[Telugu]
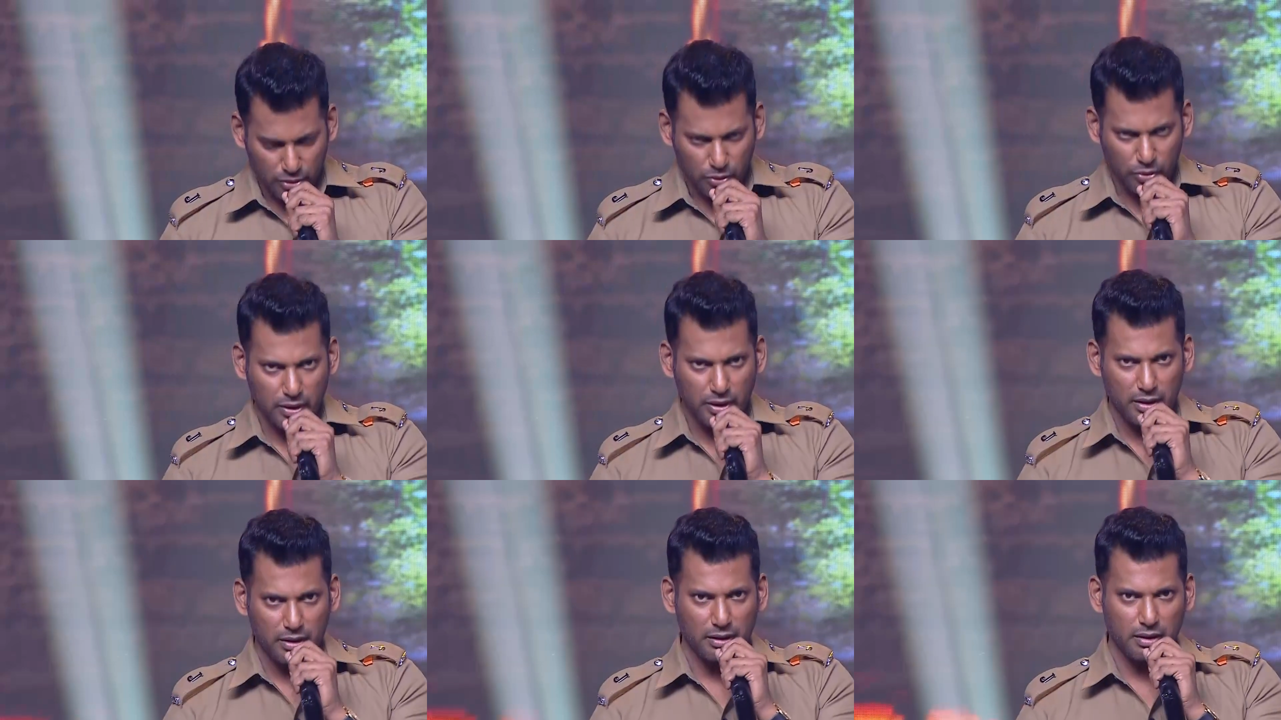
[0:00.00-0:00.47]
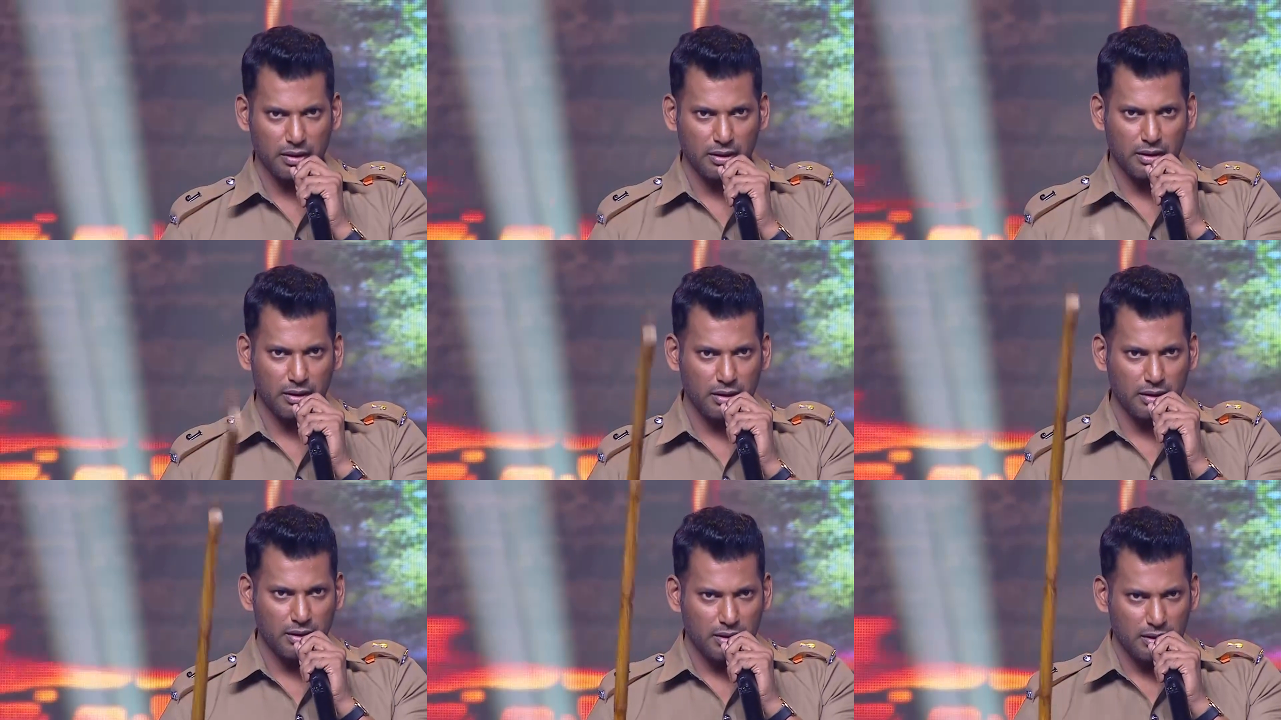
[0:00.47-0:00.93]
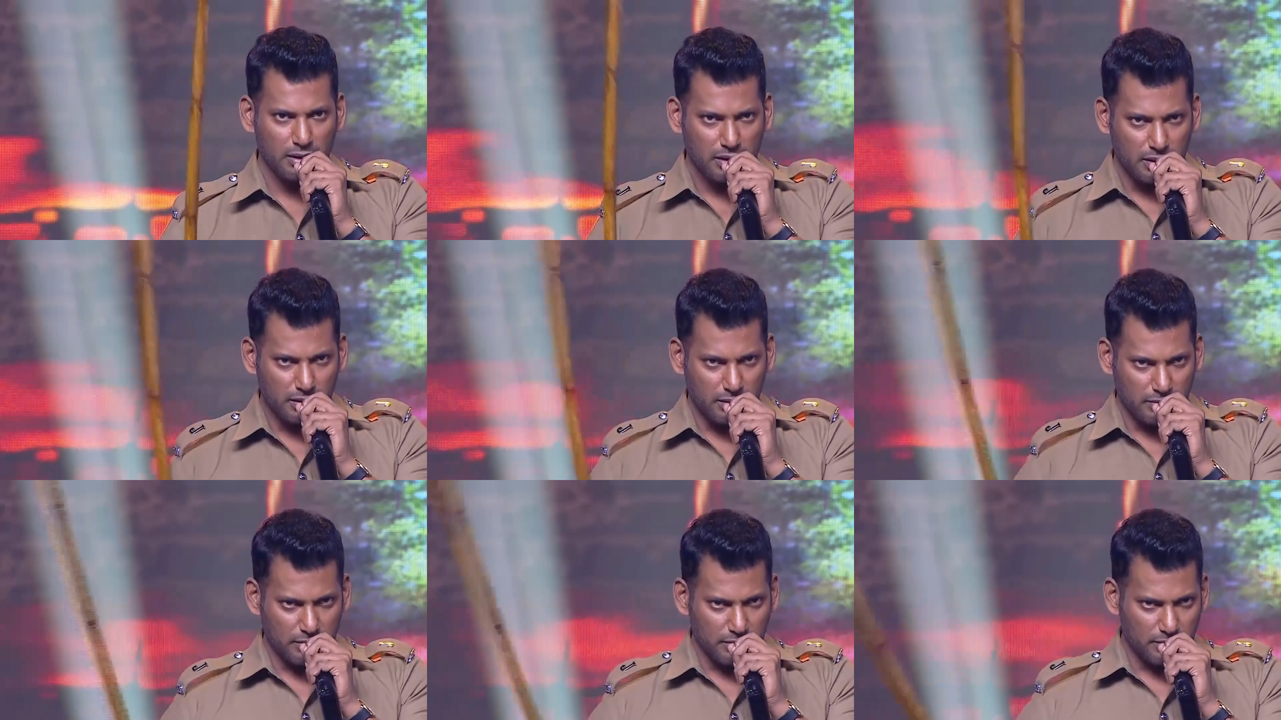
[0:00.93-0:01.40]
కూడా
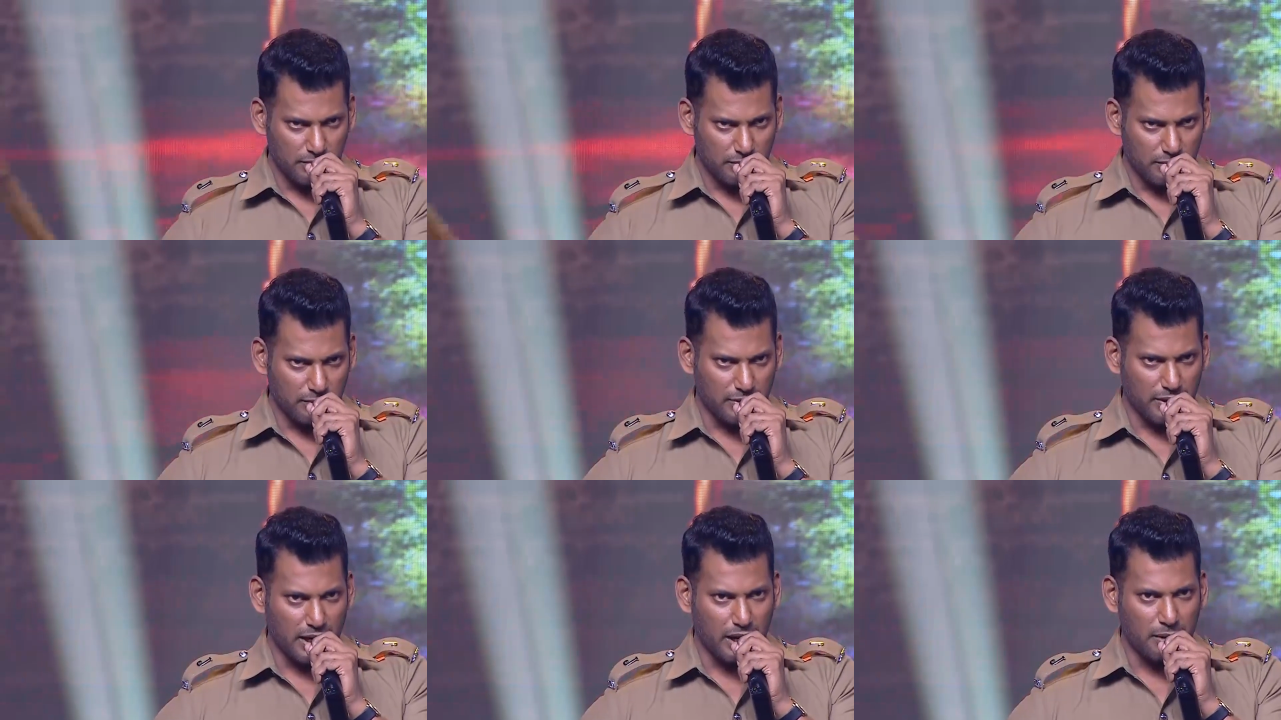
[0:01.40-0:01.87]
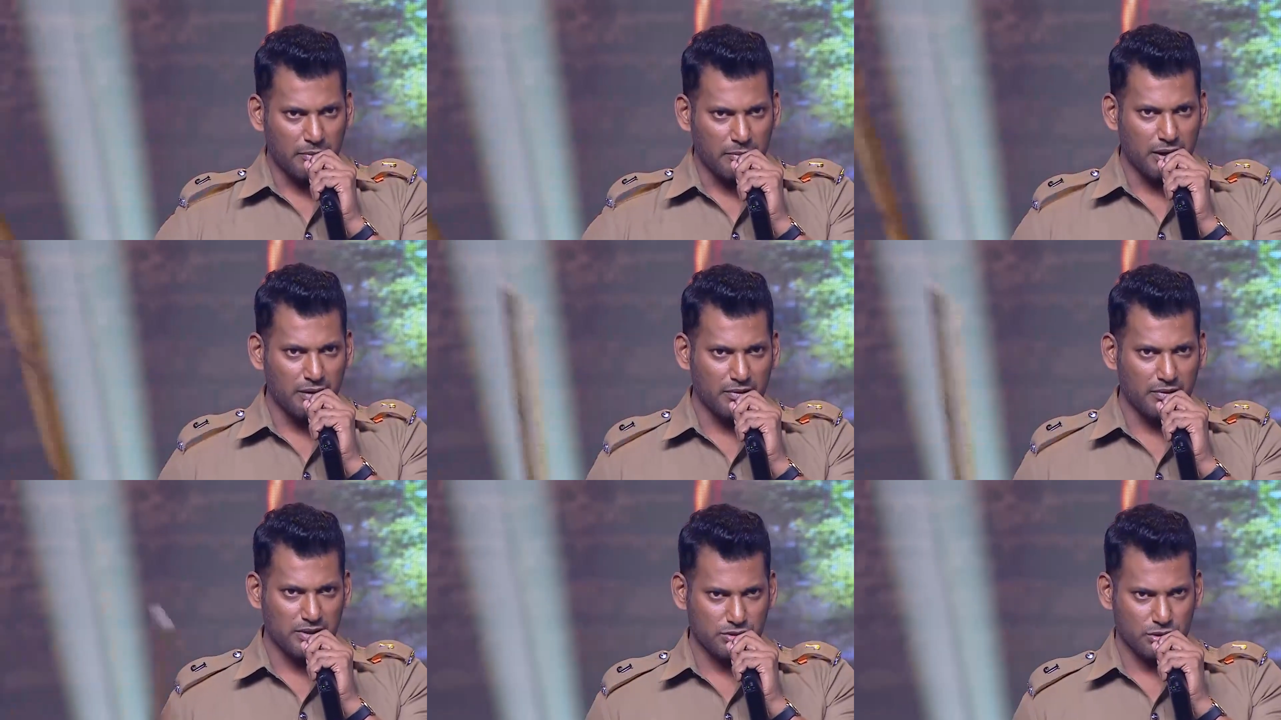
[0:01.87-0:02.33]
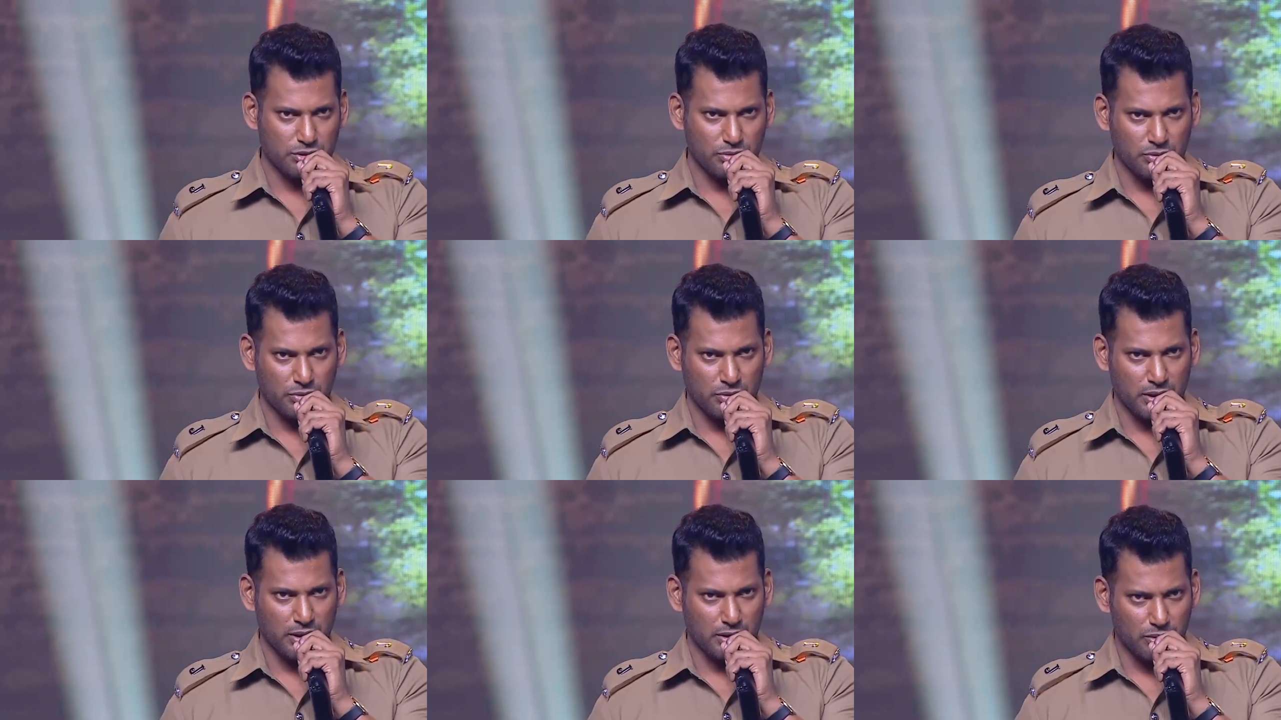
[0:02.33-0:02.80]
డ్రామాలు
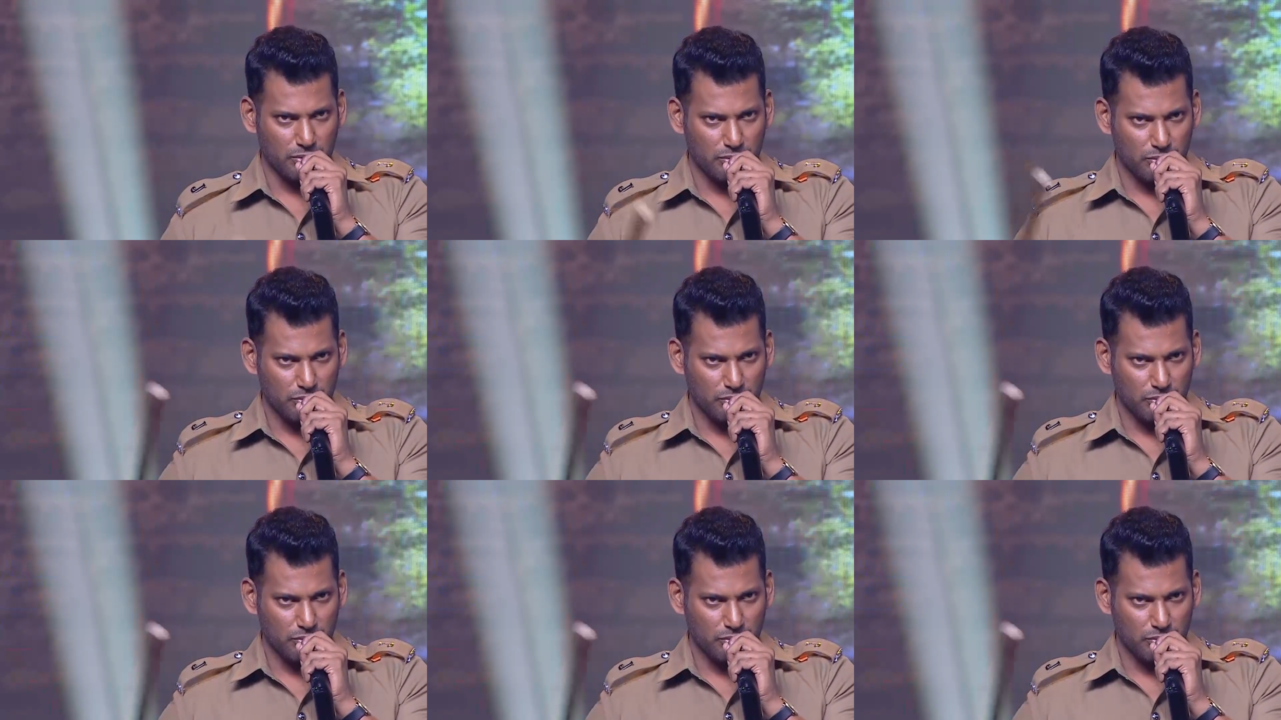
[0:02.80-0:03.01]
వేస్తున్నారు